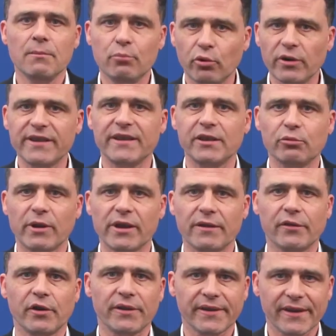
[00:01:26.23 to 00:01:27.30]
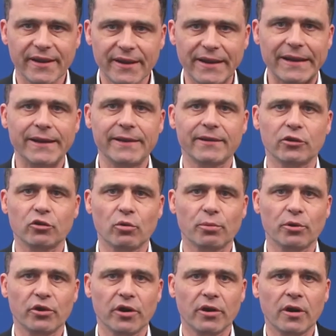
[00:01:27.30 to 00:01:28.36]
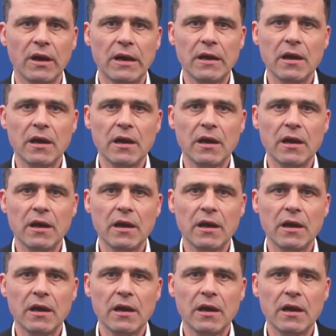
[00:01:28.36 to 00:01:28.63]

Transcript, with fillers: pour les citoyens français et les entrepreneurs.